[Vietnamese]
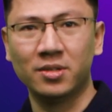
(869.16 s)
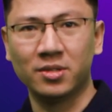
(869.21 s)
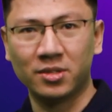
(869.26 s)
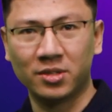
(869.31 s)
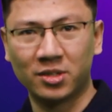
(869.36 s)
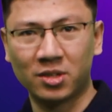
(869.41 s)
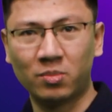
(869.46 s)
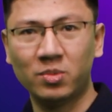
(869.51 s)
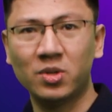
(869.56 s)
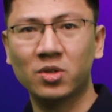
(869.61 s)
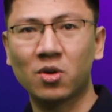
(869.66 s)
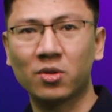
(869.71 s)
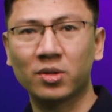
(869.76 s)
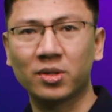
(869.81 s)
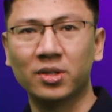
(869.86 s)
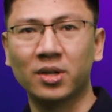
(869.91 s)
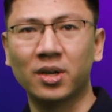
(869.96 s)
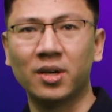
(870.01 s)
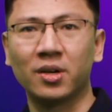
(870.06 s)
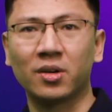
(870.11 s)
Giống như con
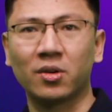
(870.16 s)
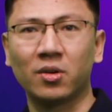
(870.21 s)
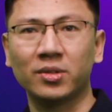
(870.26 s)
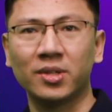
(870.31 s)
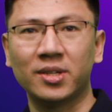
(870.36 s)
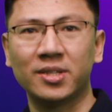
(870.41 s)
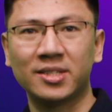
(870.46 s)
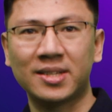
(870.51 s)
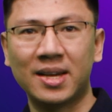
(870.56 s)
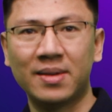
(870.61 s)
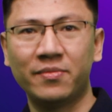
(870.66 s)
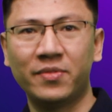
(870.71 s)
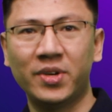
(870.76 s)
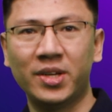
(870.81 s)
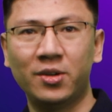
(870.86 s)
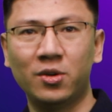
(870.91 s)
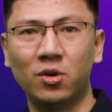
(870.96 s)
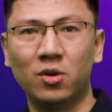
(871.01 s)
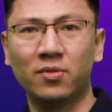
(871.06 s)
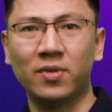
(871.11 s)
người có thể xem
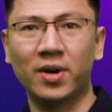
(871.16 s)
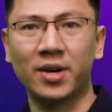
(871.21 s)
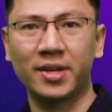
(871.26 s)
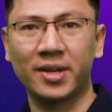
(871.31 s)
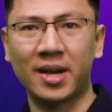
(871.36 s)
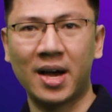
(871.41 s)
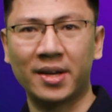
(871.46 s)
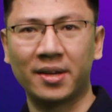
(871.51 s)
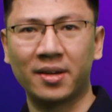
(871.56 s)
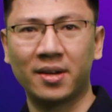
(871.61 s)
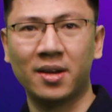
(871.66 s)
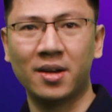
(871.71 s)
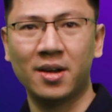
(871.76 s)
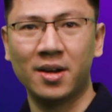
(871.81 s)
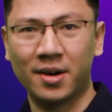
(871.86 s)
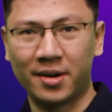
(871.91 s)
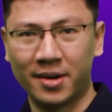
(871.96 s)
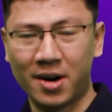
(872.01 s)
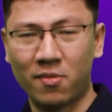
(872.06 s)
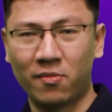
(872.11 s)
video và hình ảnh,
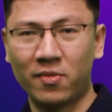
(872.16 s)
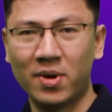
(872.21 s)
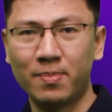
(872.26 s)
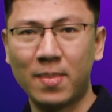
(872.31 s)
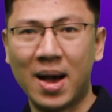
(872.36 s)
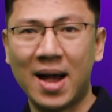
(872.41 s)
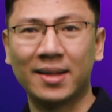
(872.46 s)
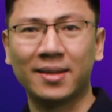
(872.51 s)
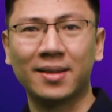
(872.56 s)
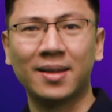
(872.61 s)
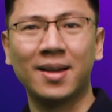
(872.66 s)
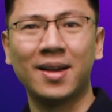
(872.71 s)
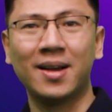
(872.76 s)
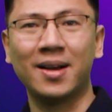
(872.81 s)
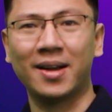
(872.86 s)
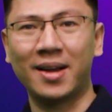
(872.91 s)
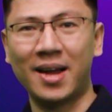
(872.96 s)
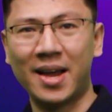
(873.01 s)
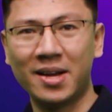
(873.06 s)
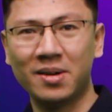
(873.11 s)
đọc văn bản,
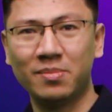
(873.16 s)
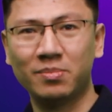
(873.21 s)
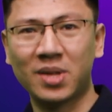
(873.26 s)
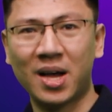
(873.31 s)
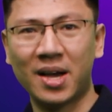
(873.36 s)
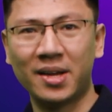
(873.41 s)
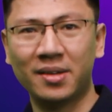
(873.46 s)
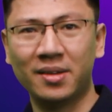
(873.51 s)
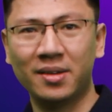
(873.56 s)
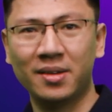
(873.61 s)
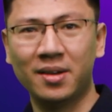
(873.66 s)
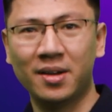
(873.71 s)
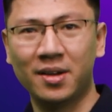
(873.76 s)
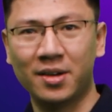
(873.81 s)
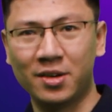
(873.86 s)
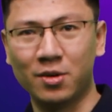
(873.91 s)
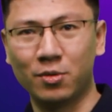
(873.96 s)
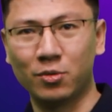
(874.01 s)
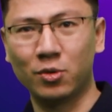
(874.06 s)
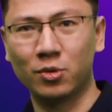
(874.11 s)
nghe âm thanh,
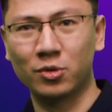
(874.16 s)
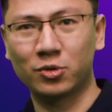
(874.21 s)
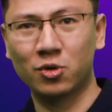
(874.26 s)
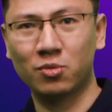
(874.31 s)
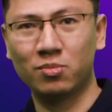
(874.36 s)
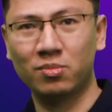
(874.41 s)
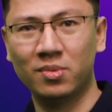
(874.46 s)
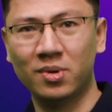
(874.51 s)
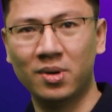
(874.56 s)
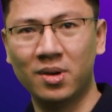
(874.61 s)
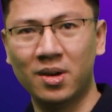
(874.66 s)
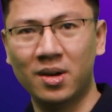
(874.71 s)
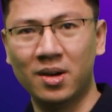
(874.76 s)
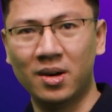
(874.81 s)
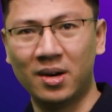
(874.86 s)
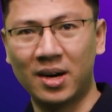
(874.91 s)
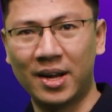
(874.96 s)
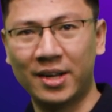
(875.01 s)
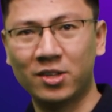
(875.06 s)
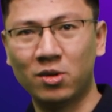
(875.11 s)
hiểu nội dung,
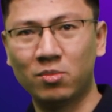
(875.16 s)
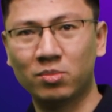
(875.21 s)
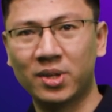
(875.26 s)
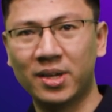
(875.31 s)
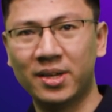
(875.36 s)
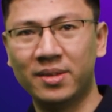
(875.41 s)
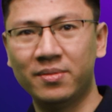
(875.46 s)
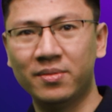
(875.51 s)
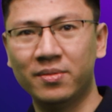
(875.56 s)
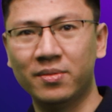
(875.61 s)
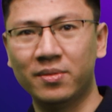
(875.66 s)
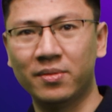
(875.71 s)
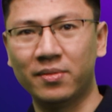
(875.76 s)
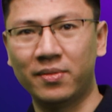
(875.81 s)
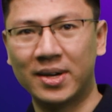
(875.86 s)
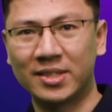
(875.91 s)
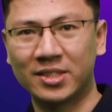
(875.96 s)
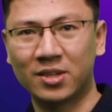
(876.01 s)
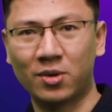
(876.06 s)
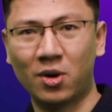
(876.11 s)
lấy thông tin
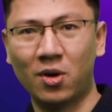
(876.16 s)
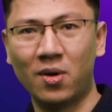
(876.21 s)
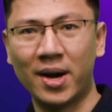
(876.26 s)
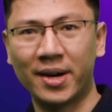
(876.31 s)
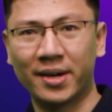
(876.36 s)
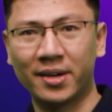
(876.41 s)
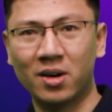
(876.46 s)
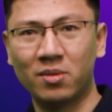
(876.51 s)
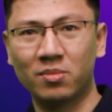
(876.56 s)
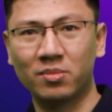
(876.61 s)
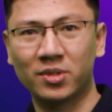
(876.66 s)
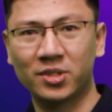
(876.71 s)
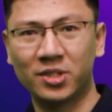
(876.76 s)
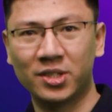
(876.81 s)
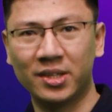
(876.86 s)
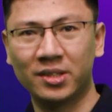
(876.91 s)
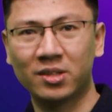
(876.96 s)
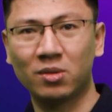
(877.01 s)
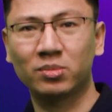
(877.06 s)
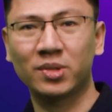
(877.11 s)
và sau đó hành động
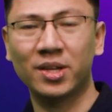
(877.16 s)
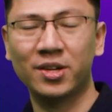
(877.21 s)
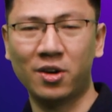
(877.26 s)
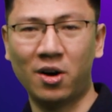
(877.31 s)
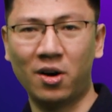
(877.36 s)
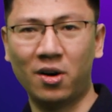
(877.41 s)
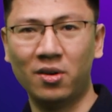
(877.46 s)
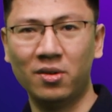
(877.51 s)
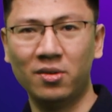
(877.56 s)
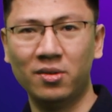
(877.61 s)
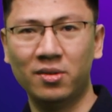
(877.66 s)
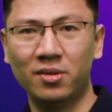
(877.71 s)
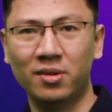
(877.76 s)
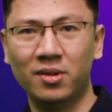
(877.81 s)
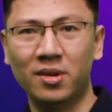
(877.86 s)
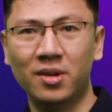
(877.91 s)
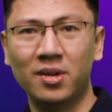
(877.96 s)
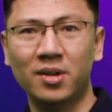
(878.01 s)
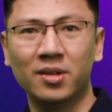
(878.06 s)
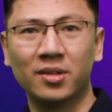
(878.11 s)
trên thông tin đó.
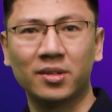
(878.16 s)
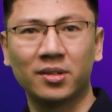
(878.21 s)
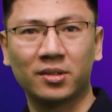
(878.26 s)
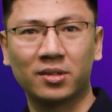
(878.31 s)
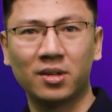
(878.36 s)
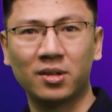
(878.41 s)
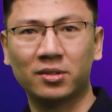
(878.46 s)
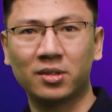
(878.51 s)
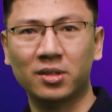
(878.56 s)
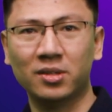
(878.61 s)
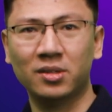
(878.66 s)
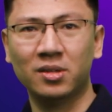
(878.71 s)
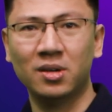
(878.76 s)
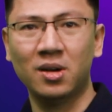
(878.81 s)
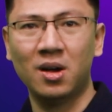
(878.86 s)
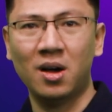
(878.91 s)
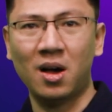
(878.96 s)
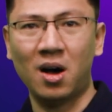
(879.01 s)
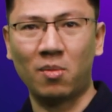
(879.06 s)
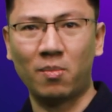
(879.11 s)
Tương tự,
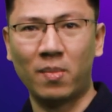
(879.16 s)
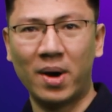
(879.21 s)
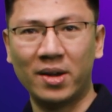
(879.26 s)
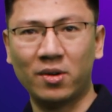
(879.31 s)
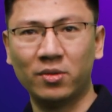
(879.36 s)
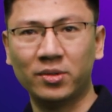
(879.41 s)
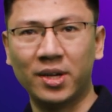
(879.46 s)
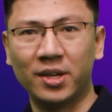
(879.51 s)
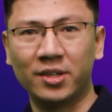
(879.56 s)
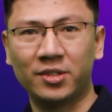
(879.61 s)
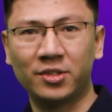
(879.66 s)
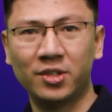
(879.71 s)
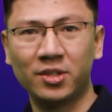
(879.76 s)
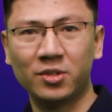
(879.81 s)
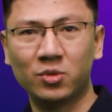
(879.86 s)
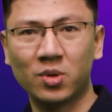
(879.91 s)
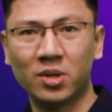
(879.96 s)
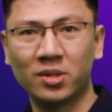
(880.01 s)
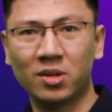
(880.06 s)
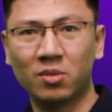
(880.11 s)
học máy có thể trích
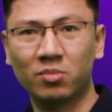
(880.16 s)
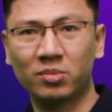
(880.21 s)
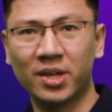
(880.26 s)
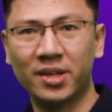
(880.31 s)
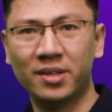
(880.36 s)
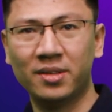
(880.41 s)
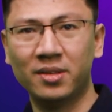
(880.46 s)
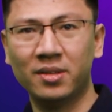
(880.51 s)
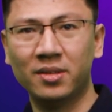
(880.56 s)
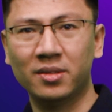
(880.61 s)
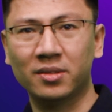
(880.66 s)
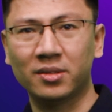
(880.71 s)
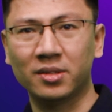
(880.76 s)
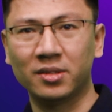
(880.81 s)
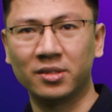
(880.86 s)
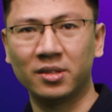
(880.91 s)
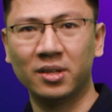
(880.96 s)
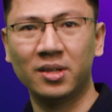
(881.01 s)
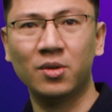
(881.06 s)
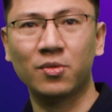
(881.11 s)
xuất thông tin
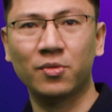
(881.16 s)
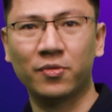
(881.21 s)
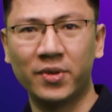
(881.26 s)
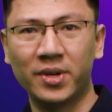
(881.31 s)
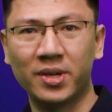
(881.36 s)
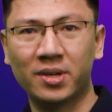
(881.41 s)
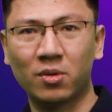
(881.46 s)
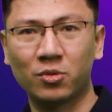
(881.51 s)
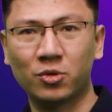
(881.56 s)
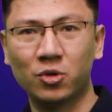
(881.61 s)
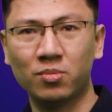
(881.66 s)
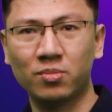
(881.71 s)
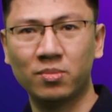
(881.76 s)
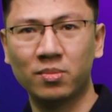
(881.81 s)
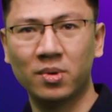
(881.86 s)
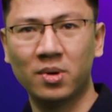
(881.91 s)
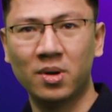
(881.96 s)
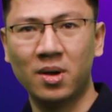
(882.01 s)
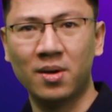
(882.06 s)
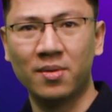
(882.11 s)
từ dữ liệu phi cấu trúc
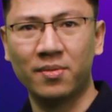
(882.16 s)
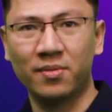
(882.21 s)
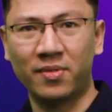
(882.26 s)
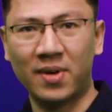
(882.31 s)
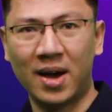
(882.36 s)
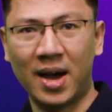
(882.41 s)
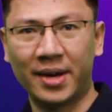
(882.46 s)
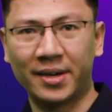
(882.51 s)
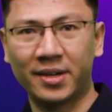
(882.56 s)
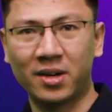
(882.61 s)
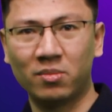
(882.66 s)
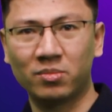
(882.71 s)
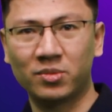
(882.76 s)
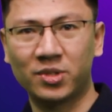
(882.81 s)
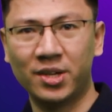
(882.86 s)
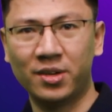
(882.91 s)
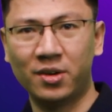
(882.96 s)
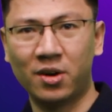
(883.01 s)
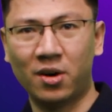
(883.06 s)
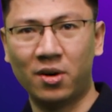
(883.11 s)
và hành động
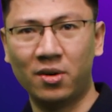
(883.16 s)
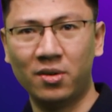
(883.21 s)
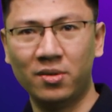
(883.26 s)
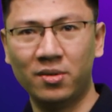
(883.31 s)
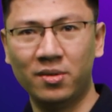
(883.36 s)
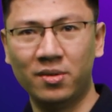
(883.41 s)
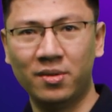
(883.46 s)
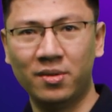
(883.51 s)
trên nó.